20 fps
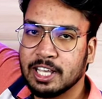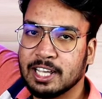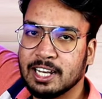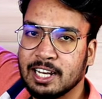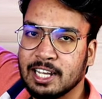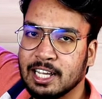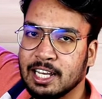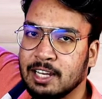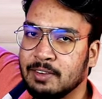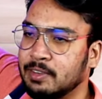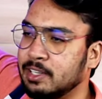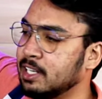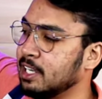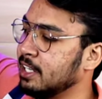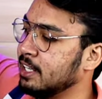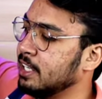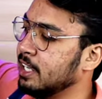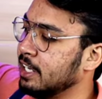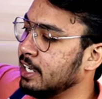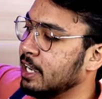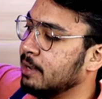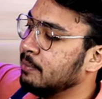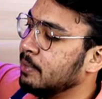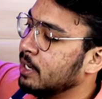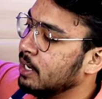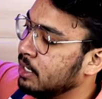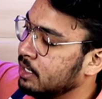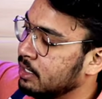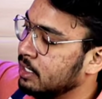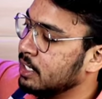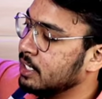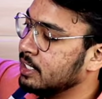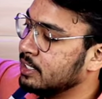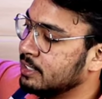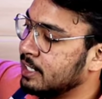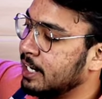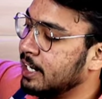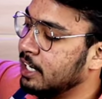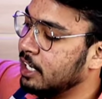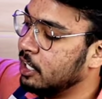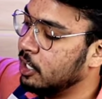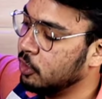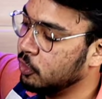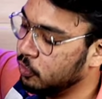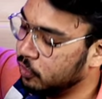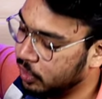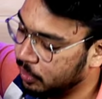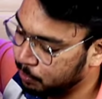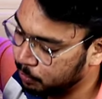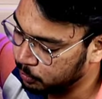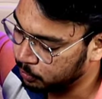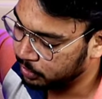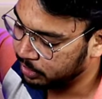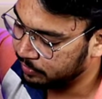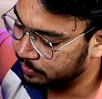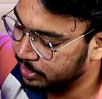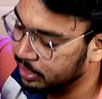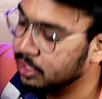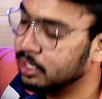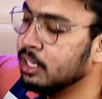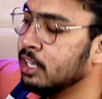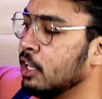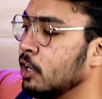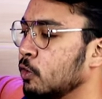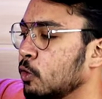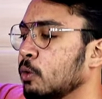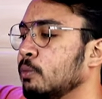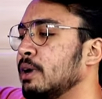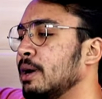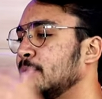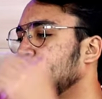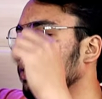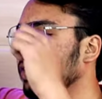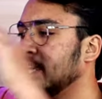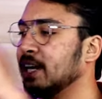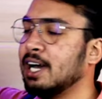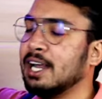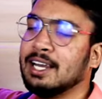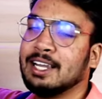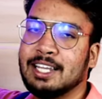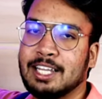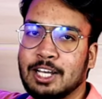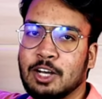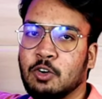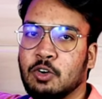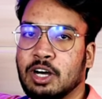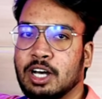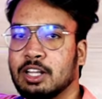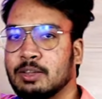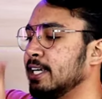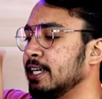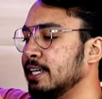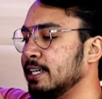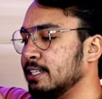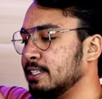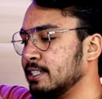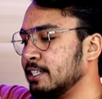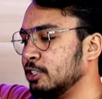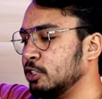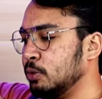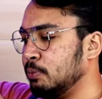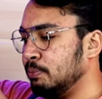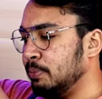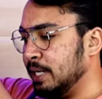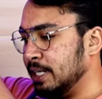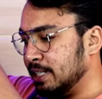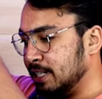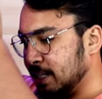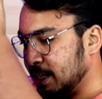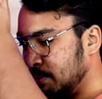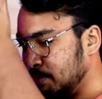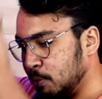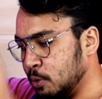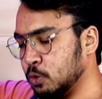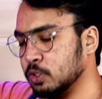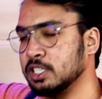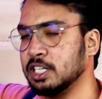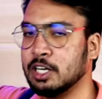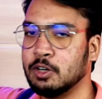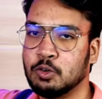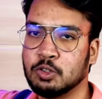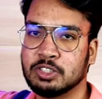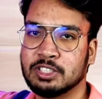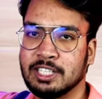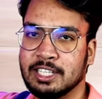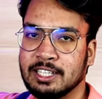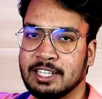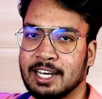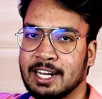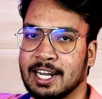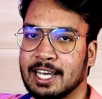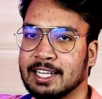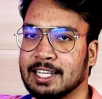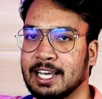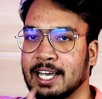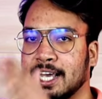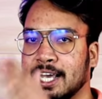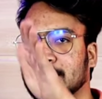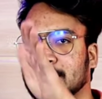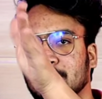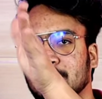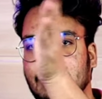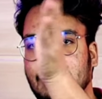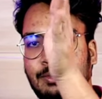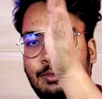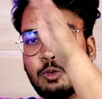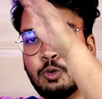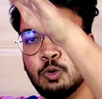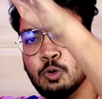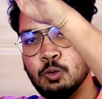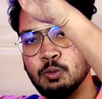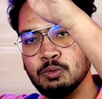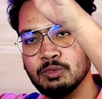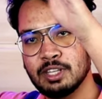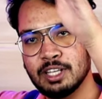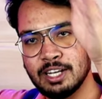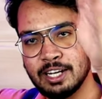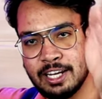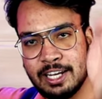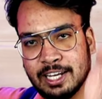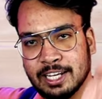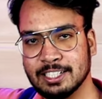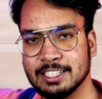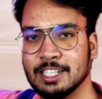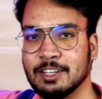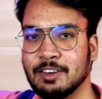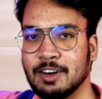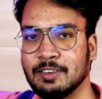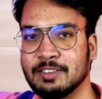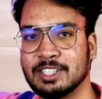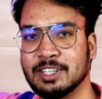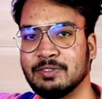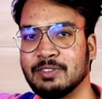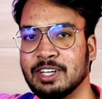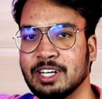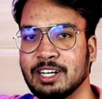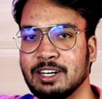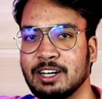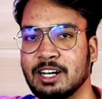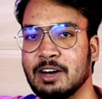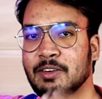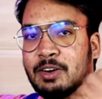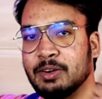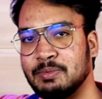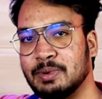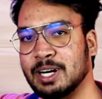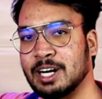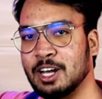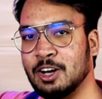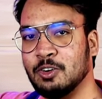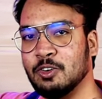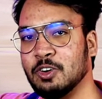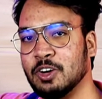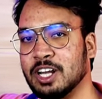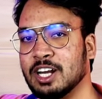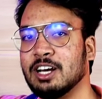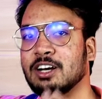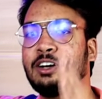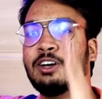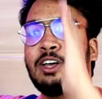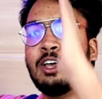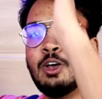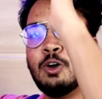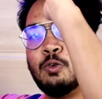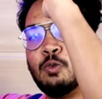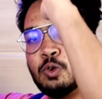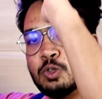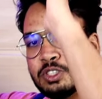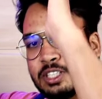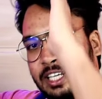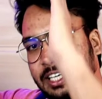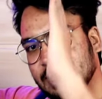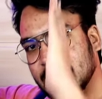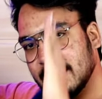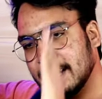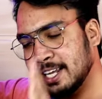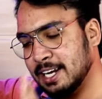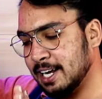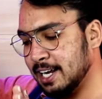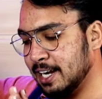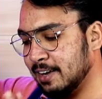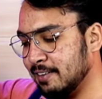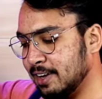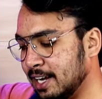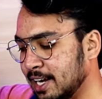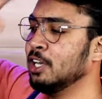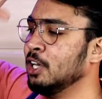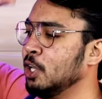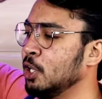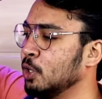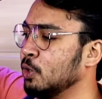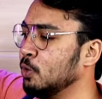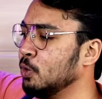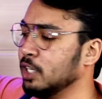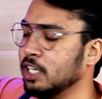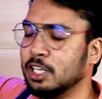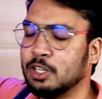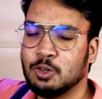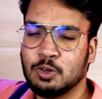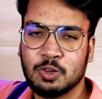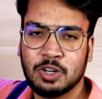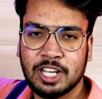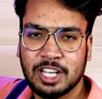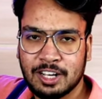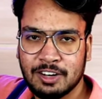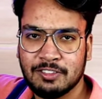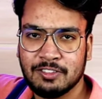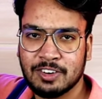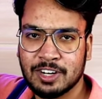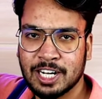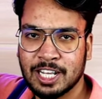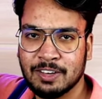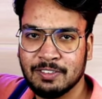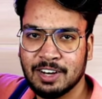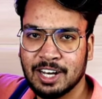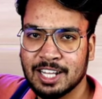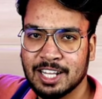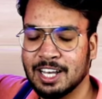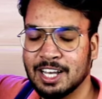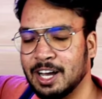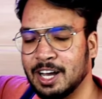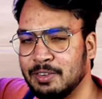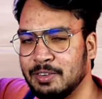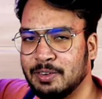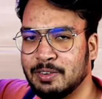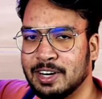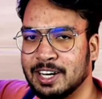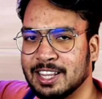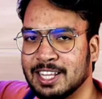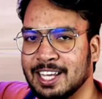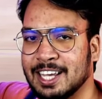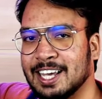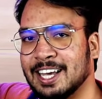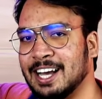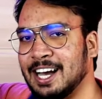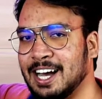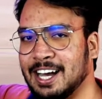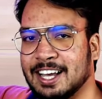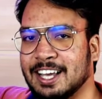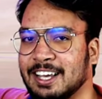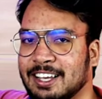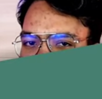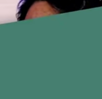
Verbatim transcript: देखने के लिए मिल जाती है यहाँ पर अंदर की साइड डली हुई है पूरे में वो मैं आपको निकाल के दिखाऊंगा कि इसकी जो पीछे का पोर्शन है वो सीधा रहता है ऐसा मतलब घूमता नहीं है जब आप इसे अपने कमर पर टांग हुए ना वो सीधा ही रहने वाला है तो ये तो हो गई कम्फर्ट की बात अभी बढ़ते हैं आगे